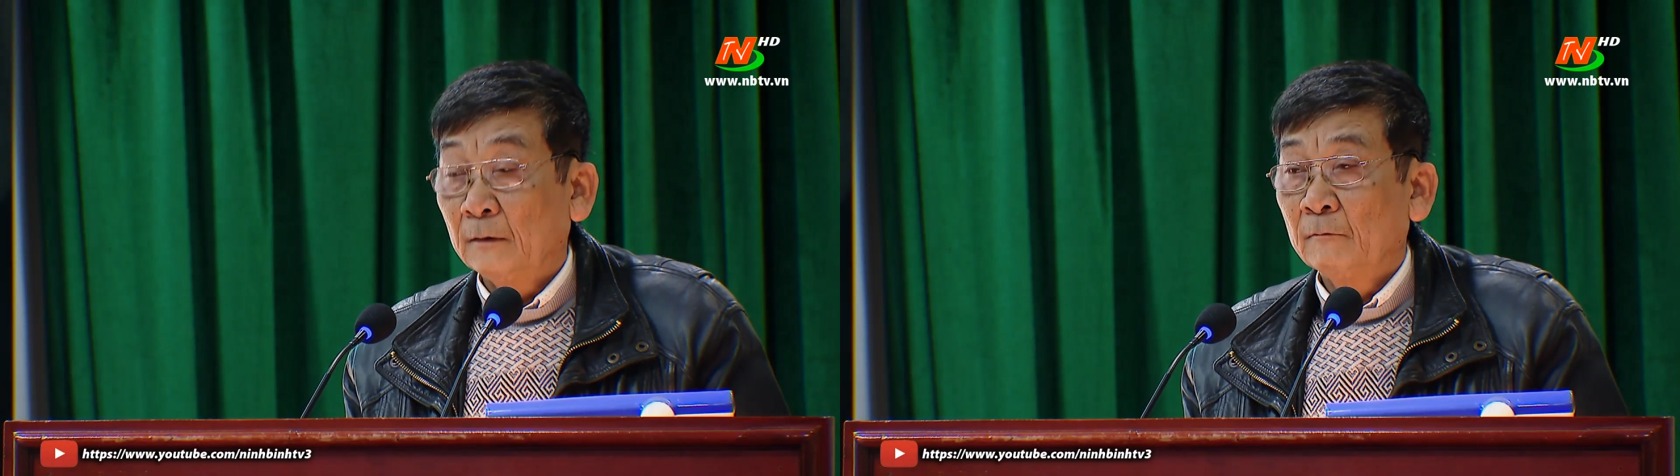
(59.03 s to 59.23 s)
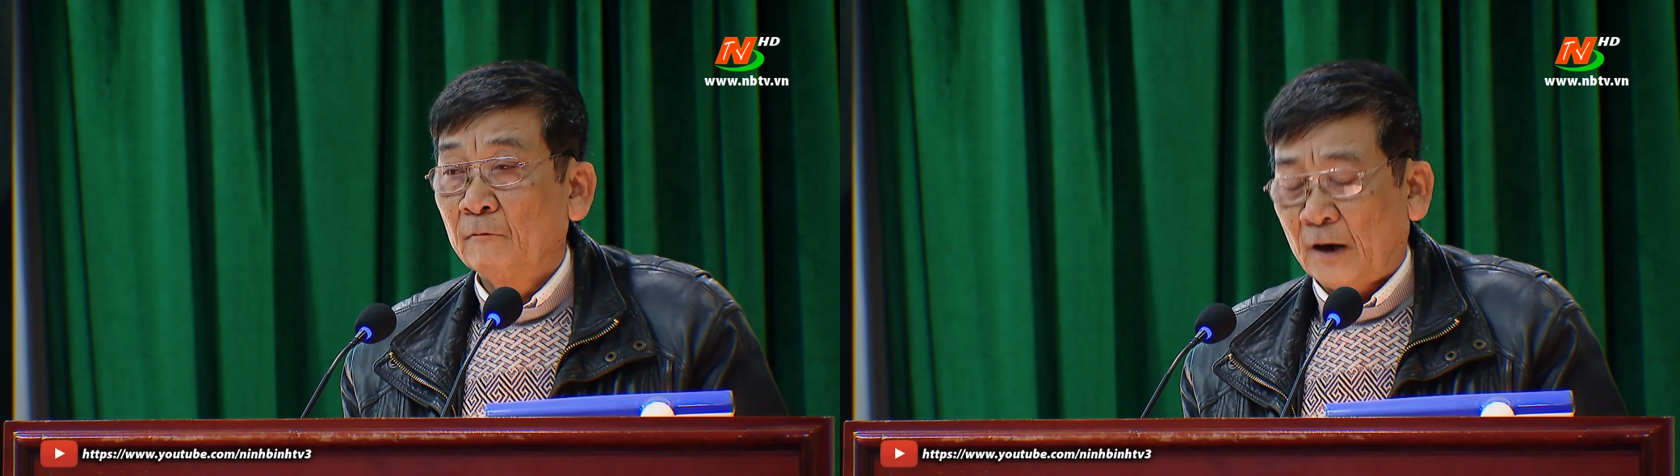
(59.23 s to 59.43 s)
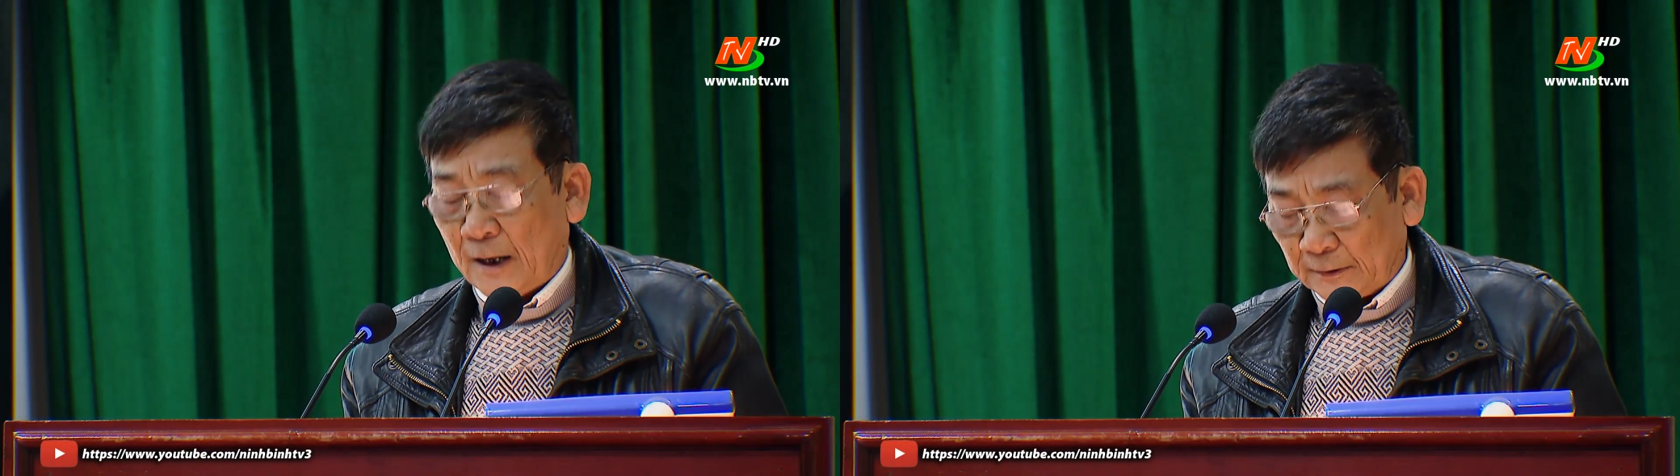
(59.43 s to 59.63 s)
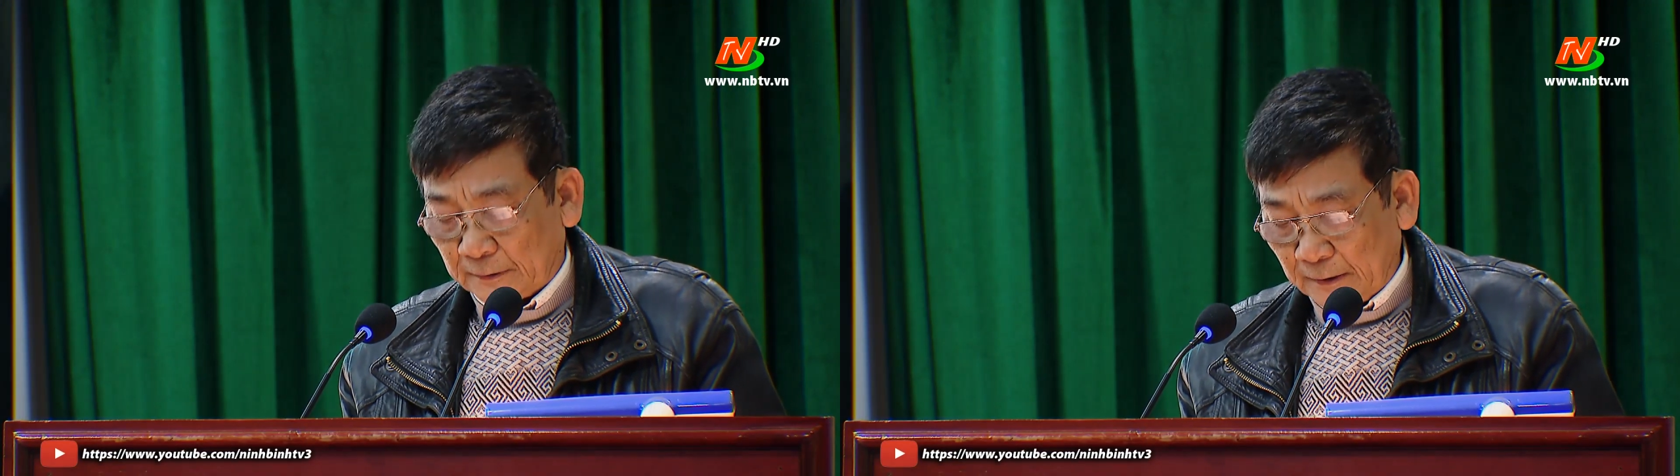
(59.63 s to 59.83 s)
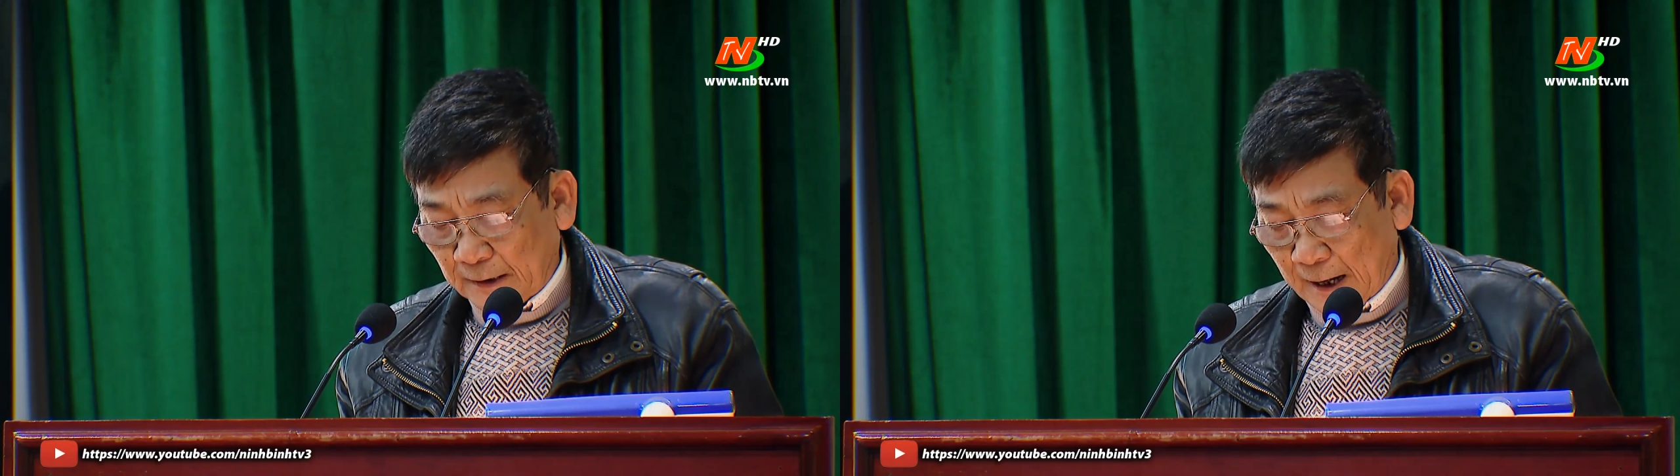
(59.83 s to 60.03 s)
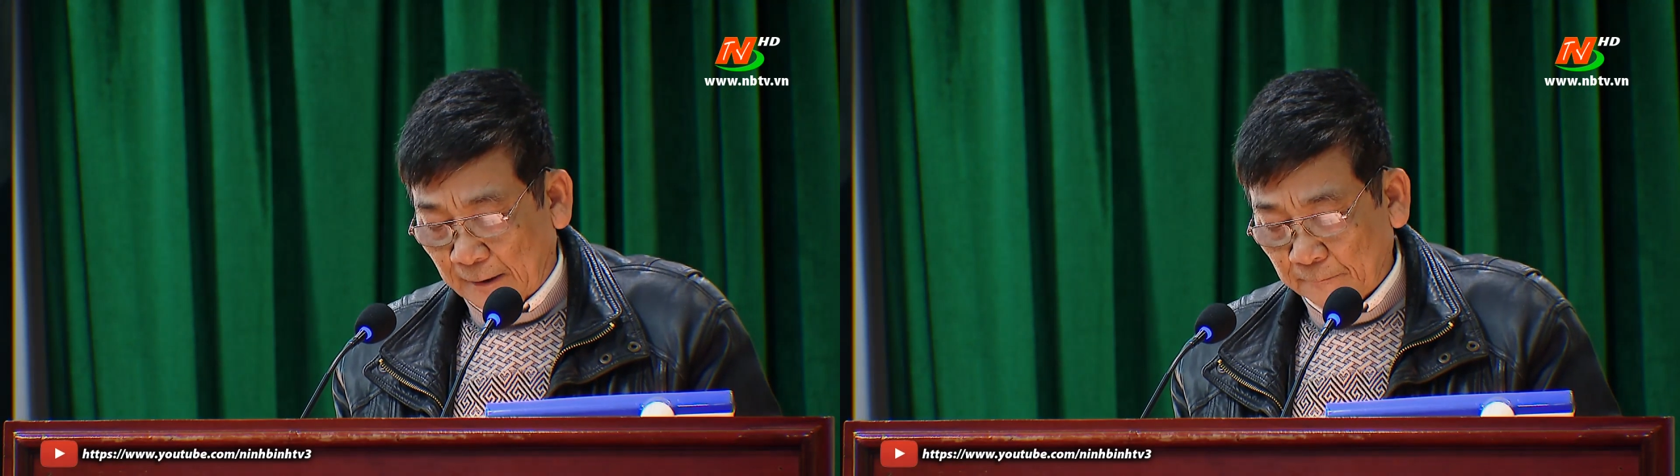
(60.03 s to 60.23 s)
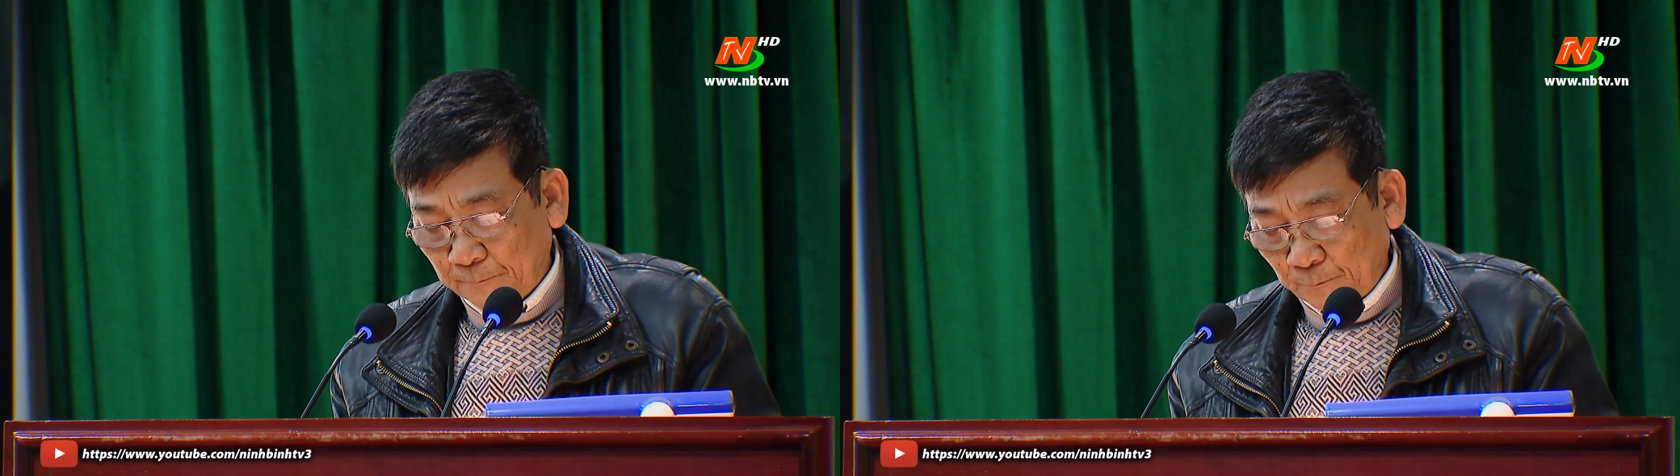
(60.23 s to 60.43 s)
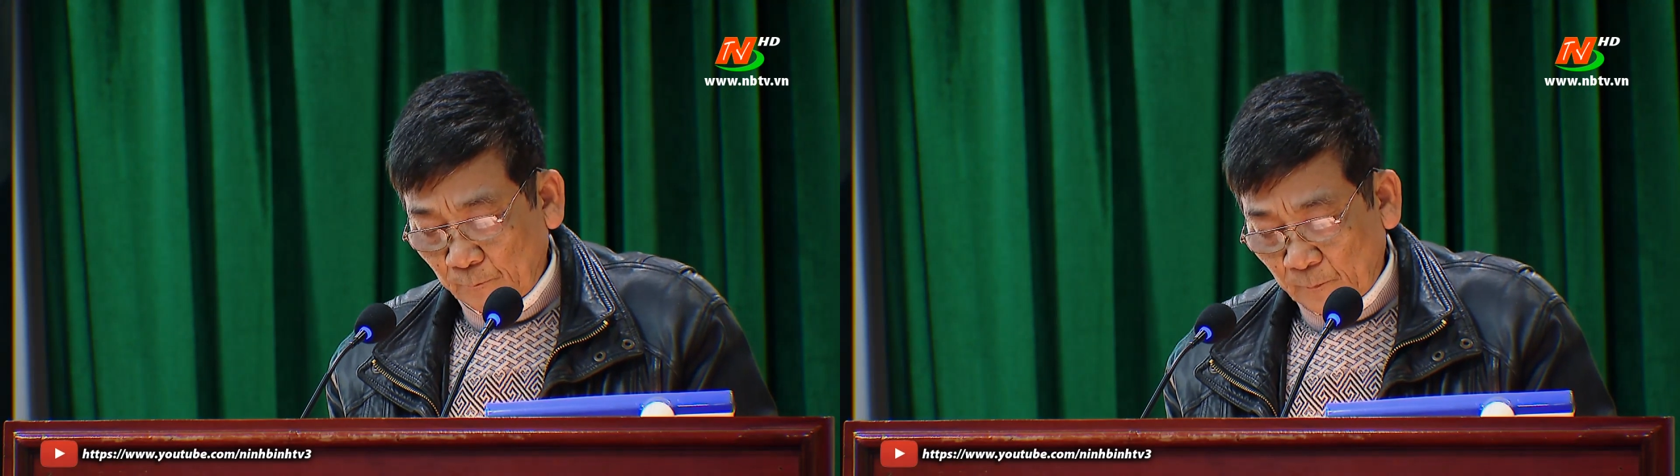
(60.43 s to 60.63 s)
trên
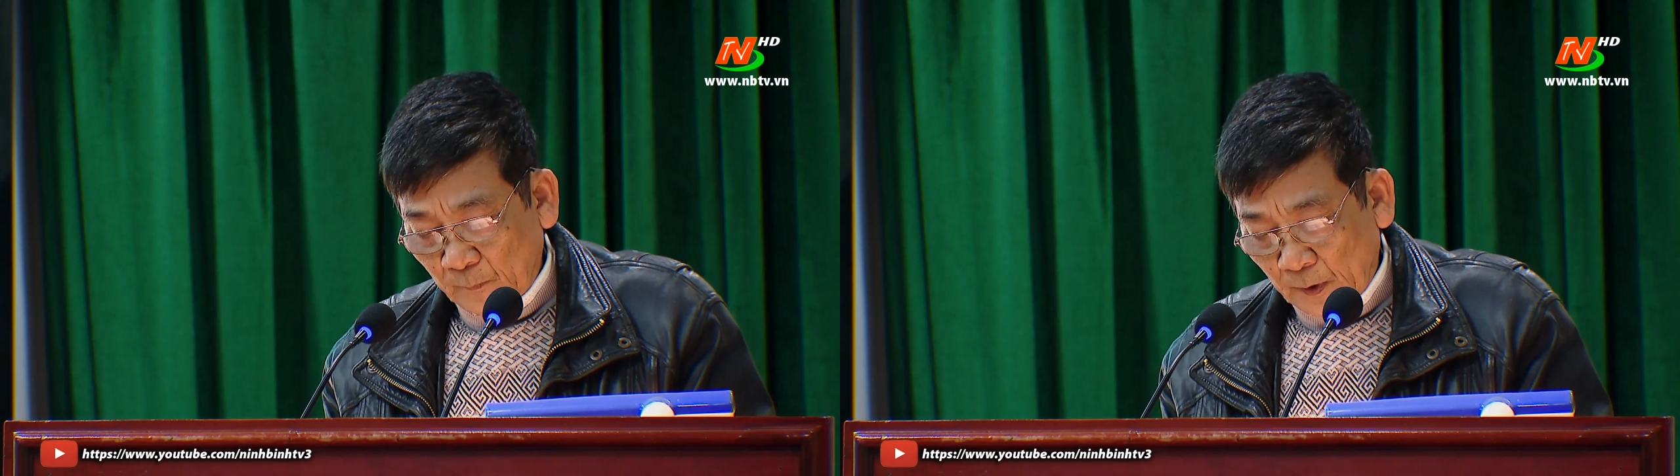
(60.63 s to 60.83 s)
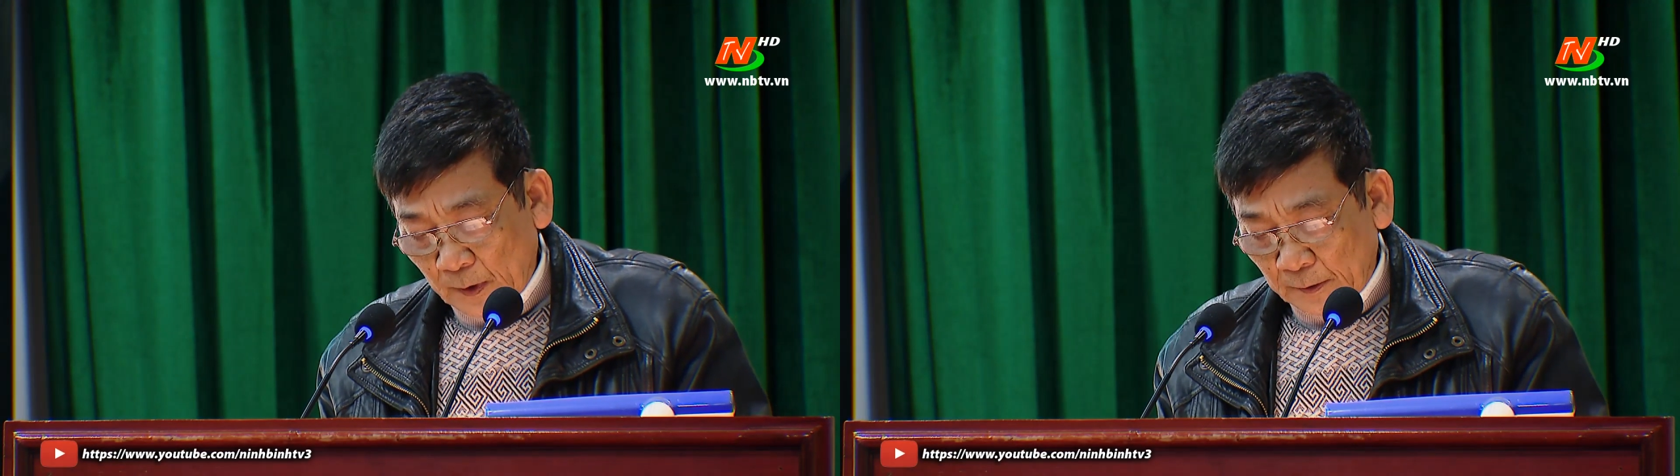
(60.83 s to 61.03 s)
1.656 tỷ